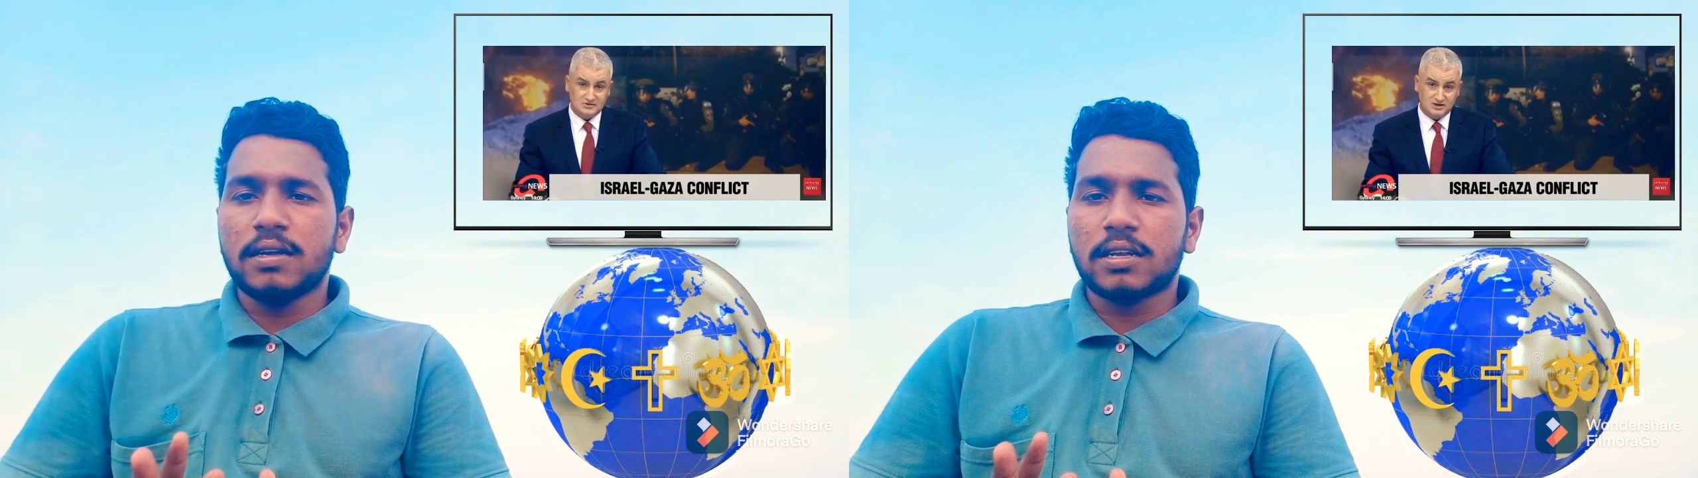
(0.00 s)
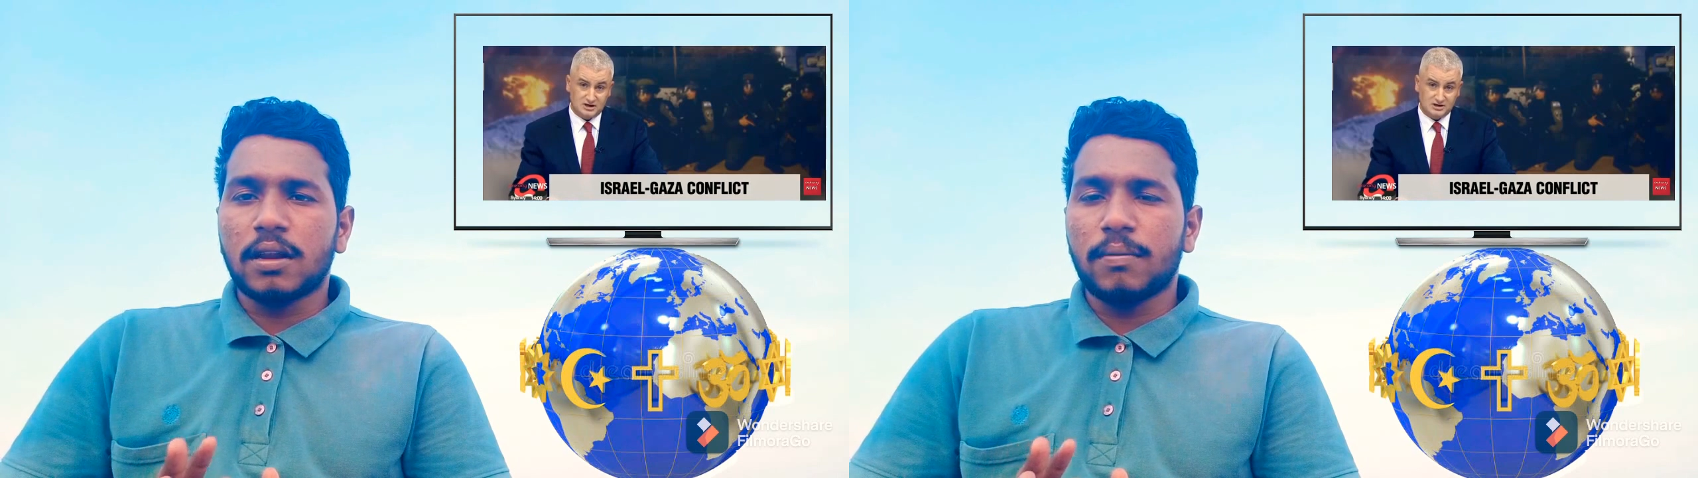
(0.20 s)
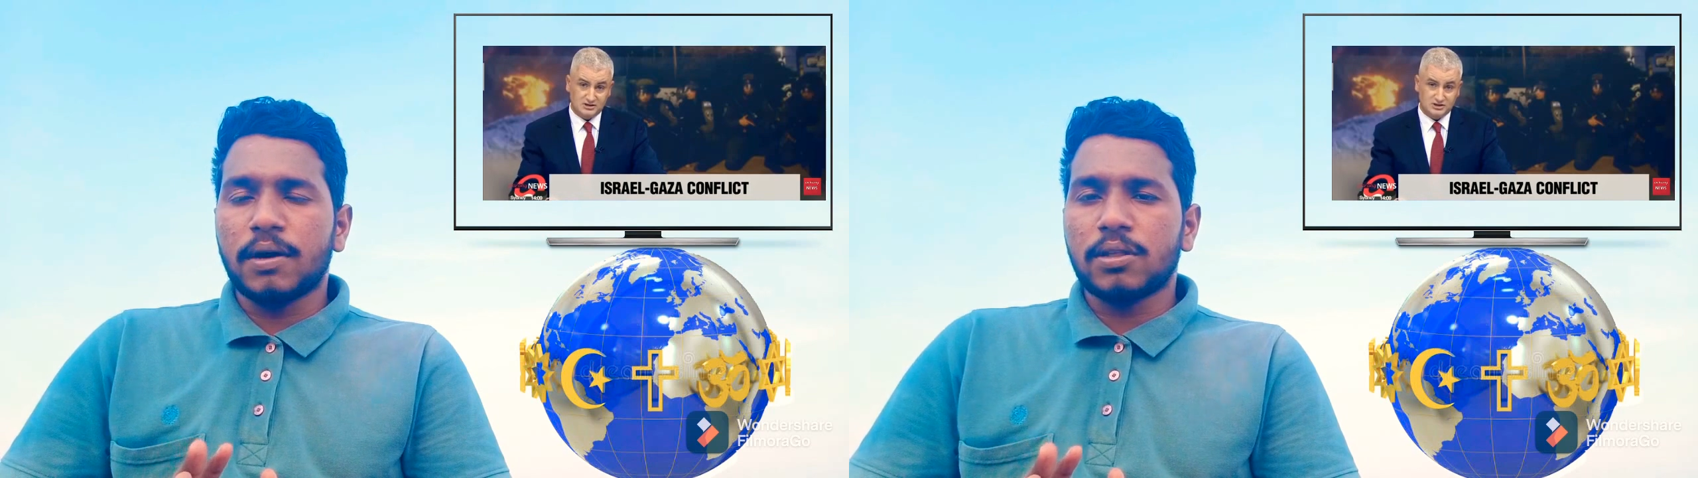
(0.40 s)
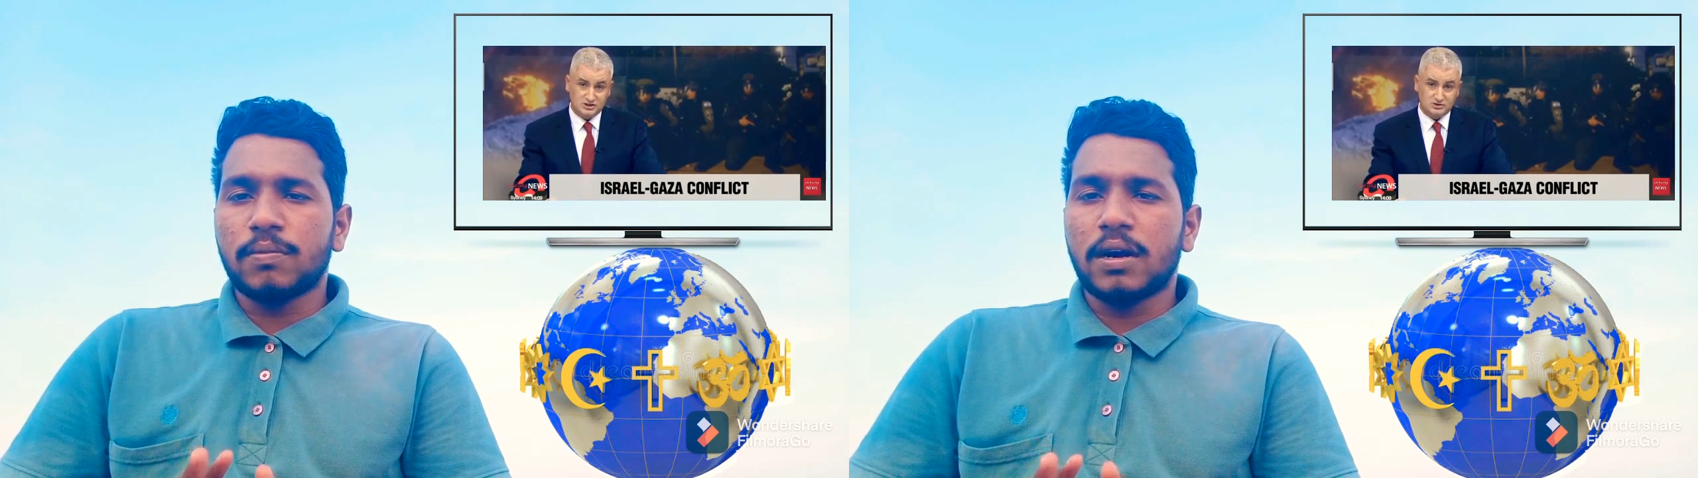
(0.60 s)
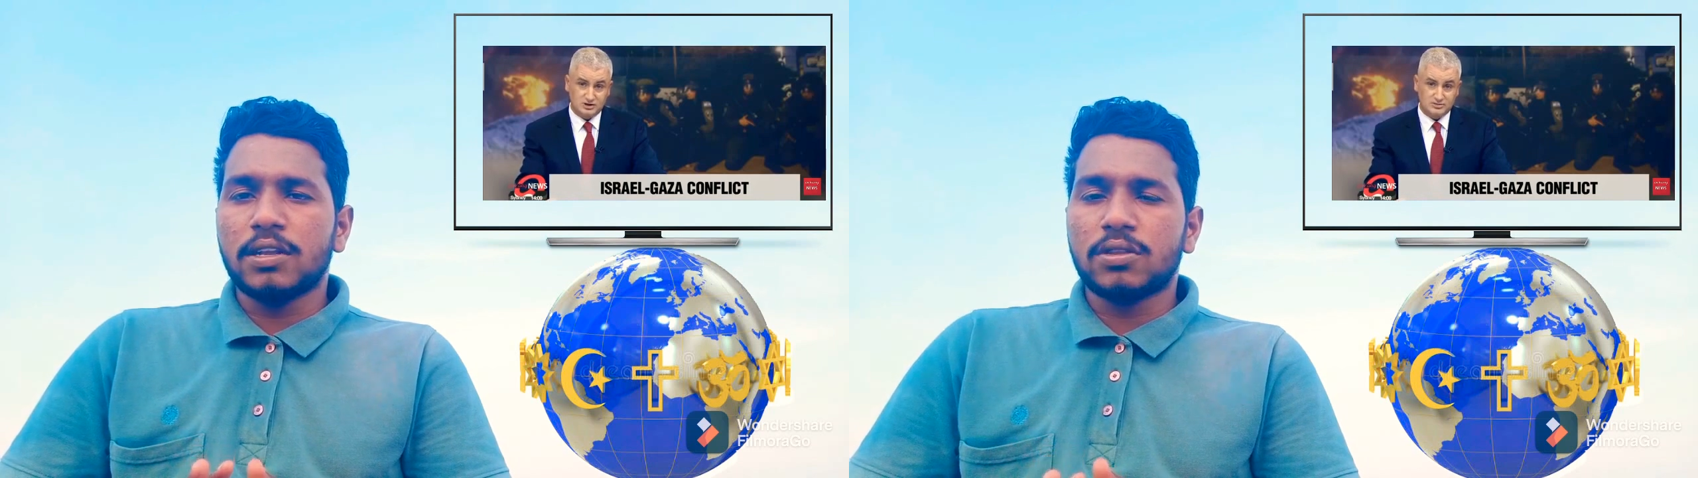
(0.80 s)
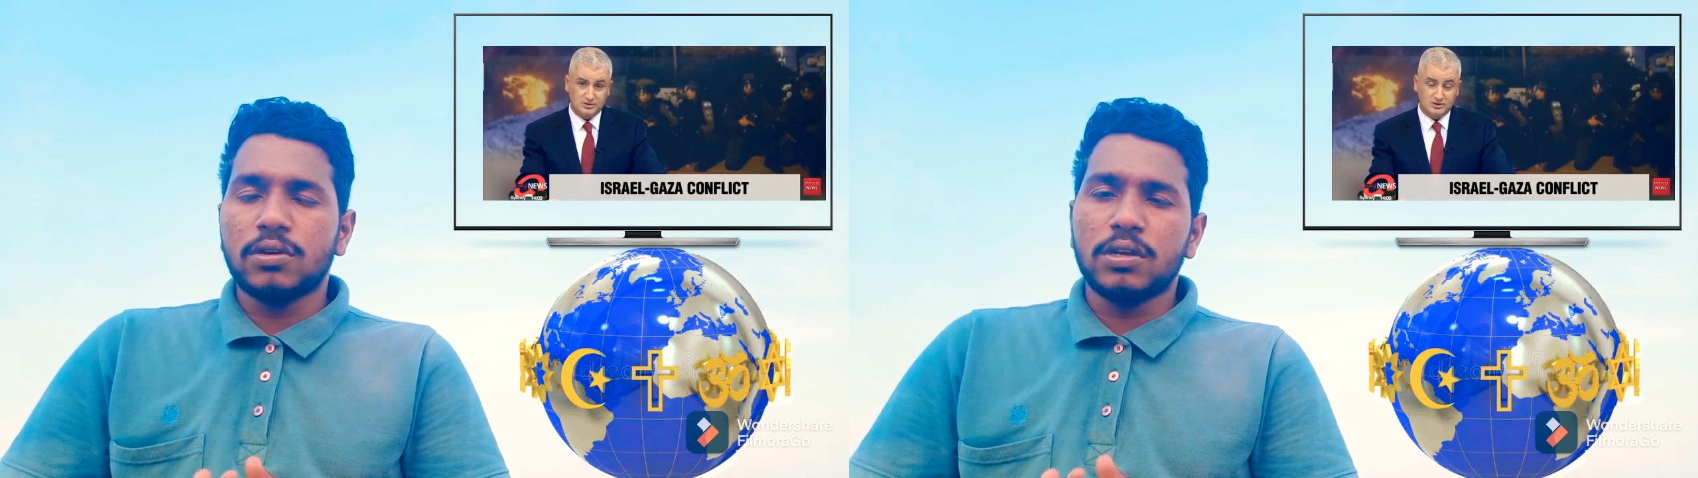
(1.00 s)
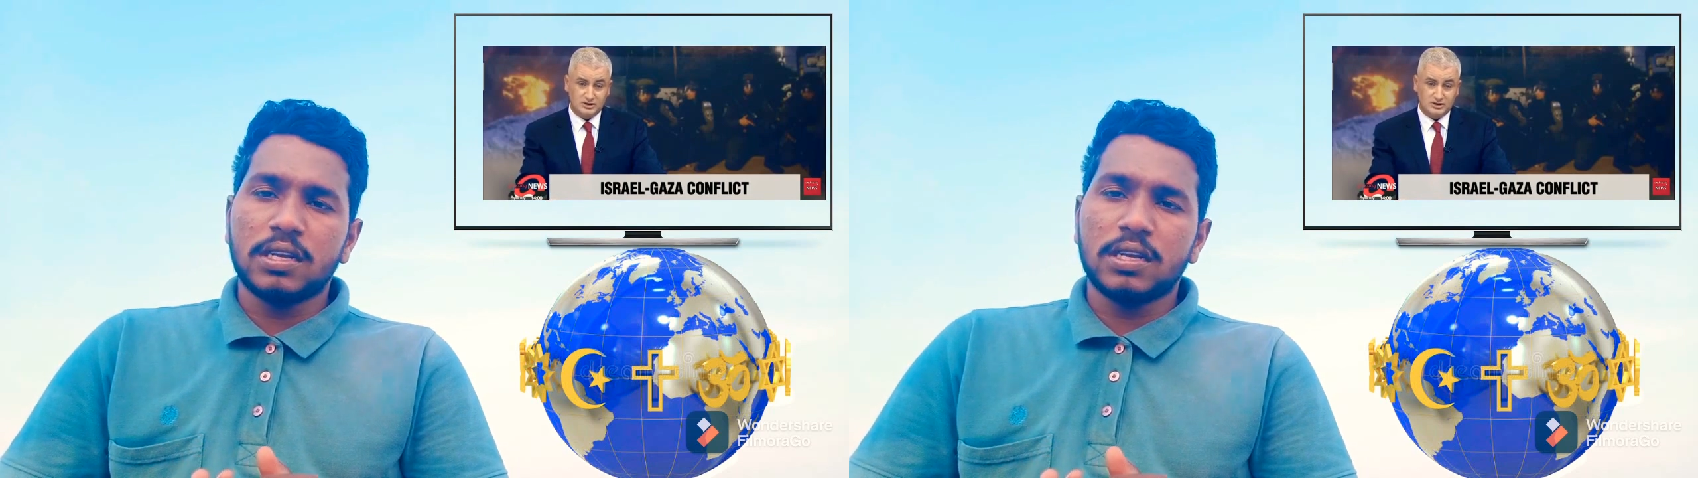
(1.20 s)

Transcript: ఇస్లాం మతం పాటిస్తూ